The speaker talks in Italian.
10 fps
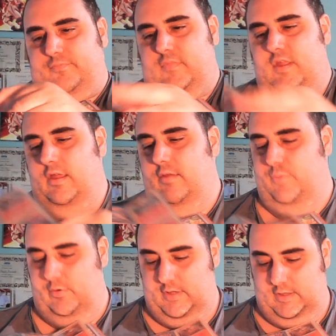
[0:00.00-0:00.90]
e
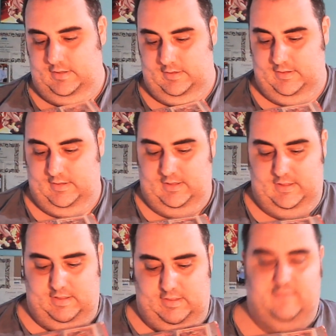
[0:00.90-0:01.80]
poi
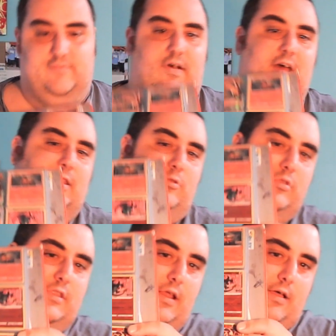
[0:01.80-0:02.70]
fare
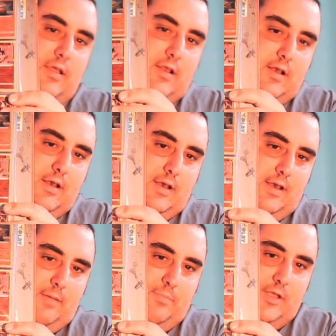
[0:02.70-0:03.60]
tutta la,
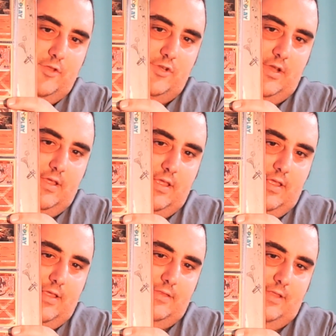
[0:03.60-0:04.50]
la pagina
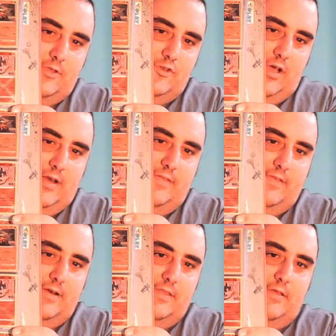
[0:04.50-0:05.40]
di
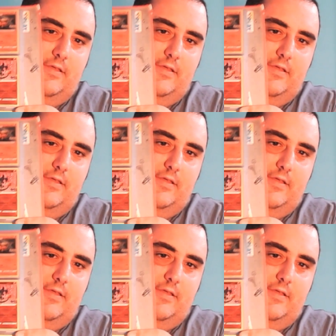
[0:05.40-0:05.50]
Charizard